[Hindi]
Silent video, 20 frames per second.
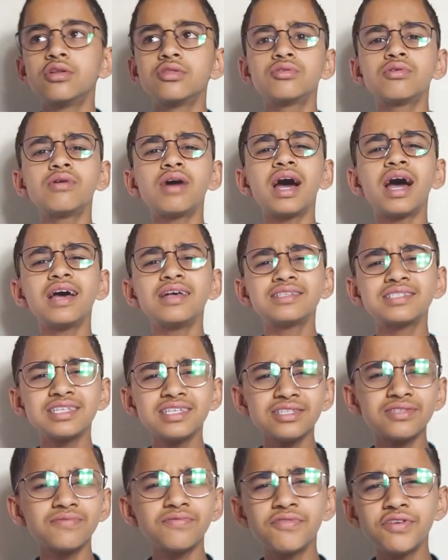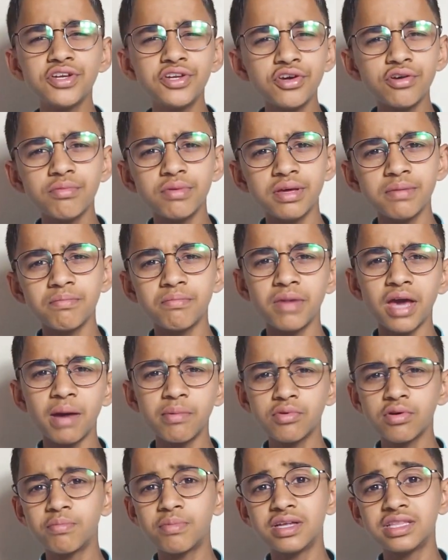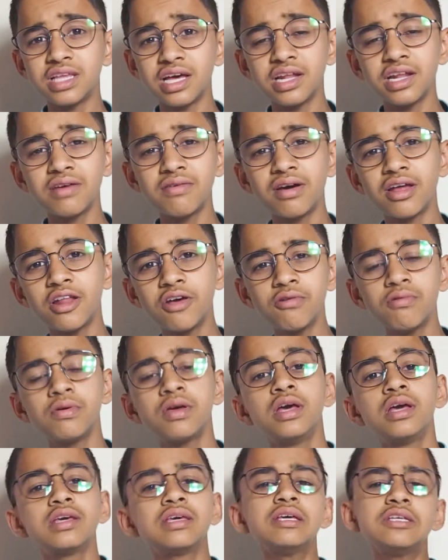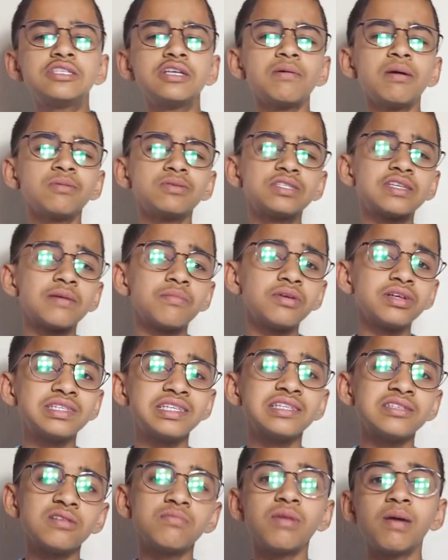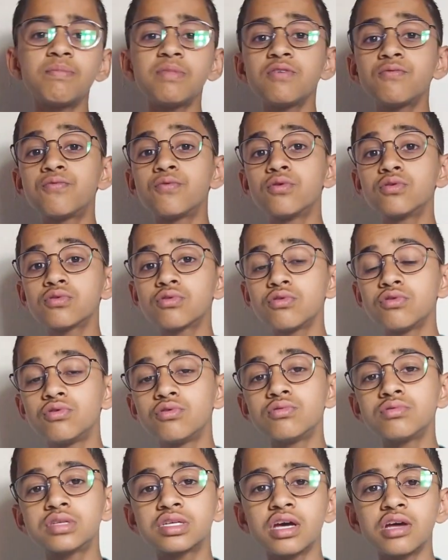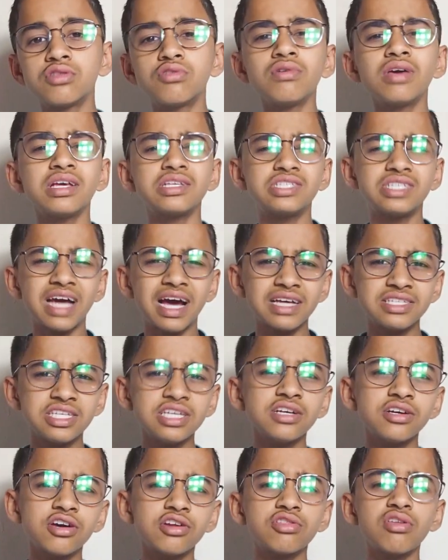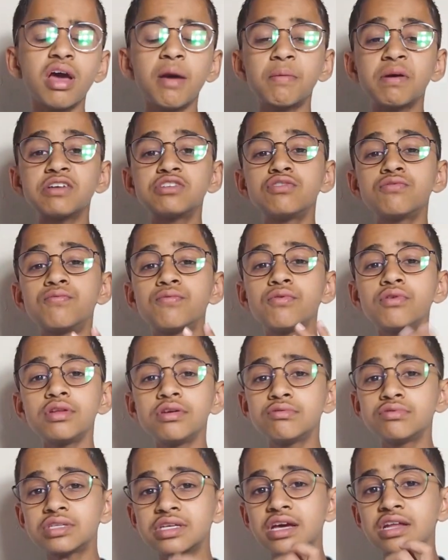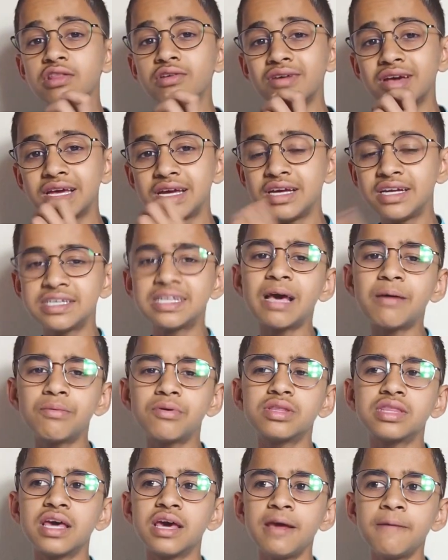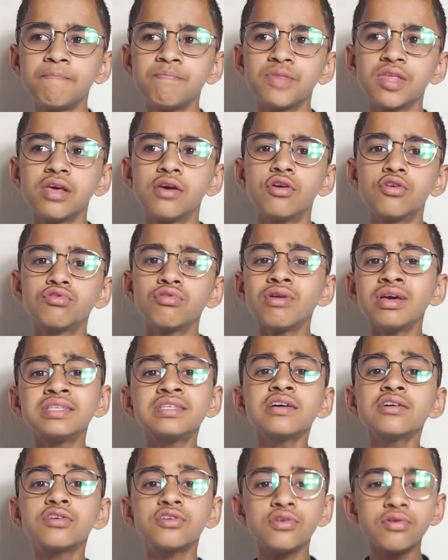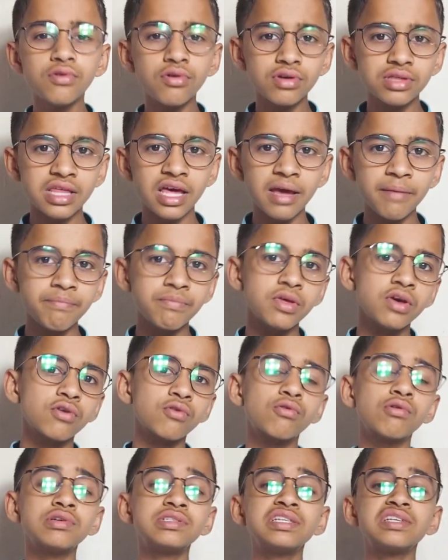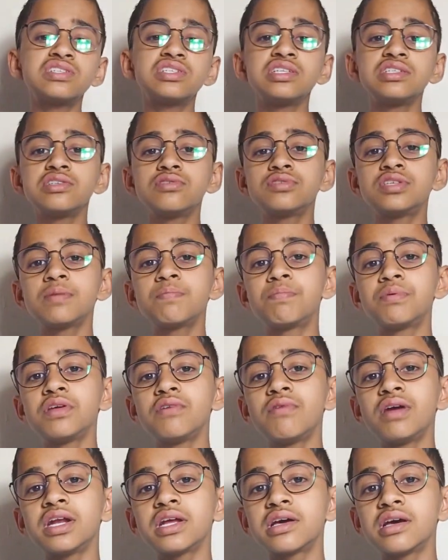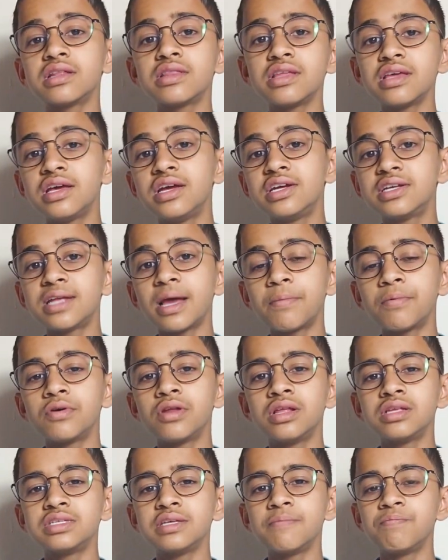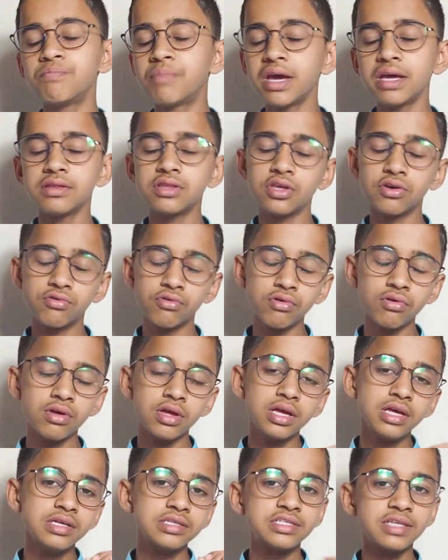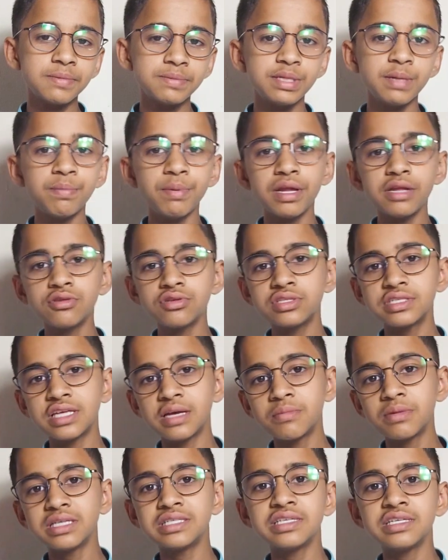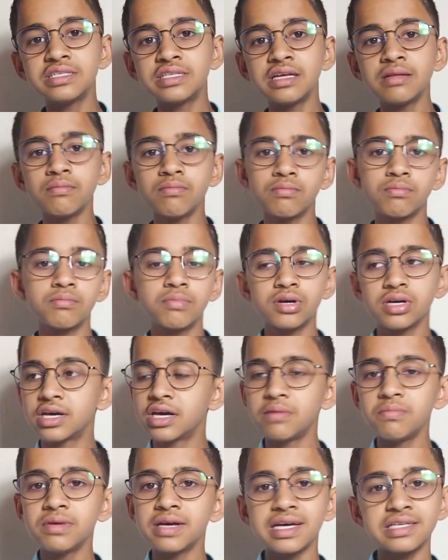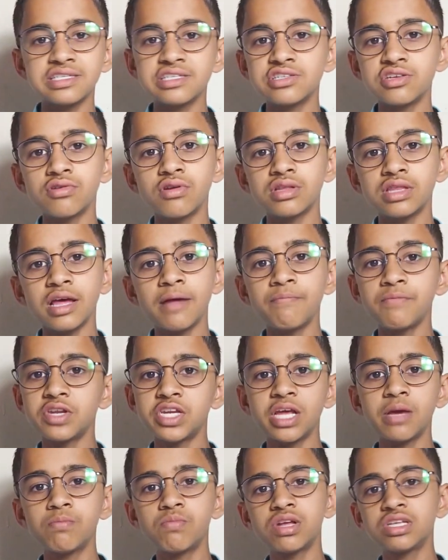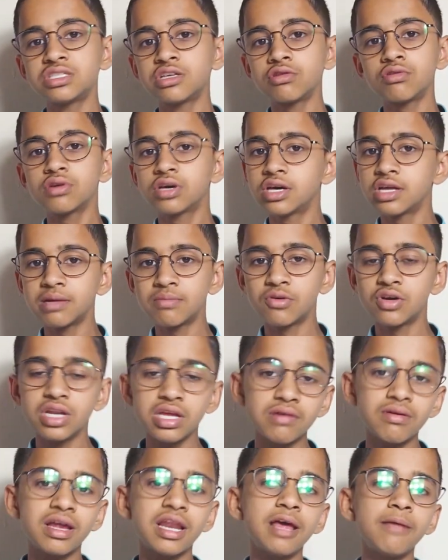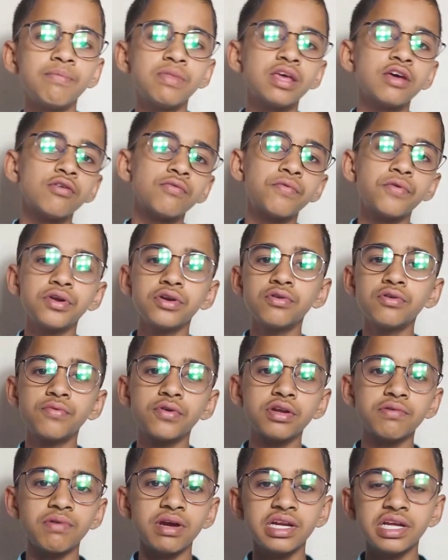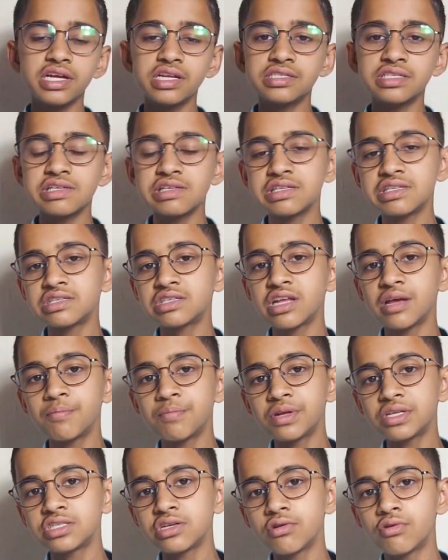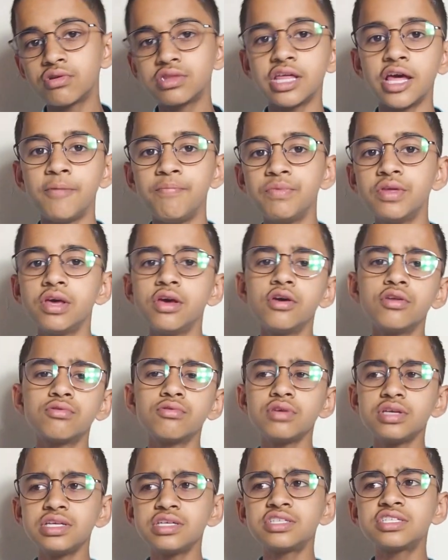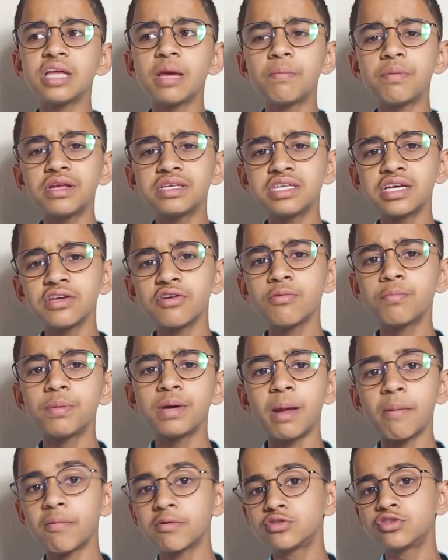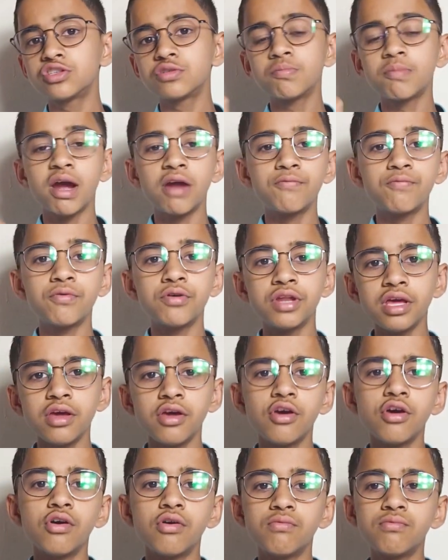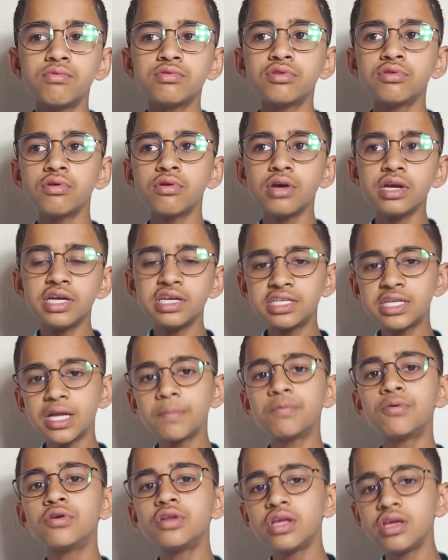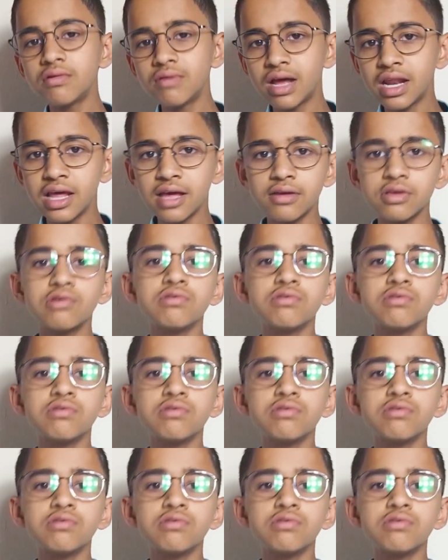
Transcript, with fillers: तो आज की इस वीडियो में मैं आपको बताने वाला हूँ कि जब आप समर सीज़न में अपने फ़ोन को यूज़ करते हो या चार्जिंग करते हो आपका जो फ़ोन यूज़ करते हो हीटअप होता है तो ऐसा क्यों होता है कौन सी चीज़ें उसे प्रिवेंट करती है हीटअप होने से भाई देखो सबसे पहले तो समर सीजन गर्मी का सीजन होता है टेम्परेचर तो गर्म होने वाला है 40 टू 45 डिग्री सेल्सियस टेम्परेचर होता है तो इस टेम्परेचर के ऊपर आपको जो स्मार्टफोन है वो तो हीटअप होने ही वाला है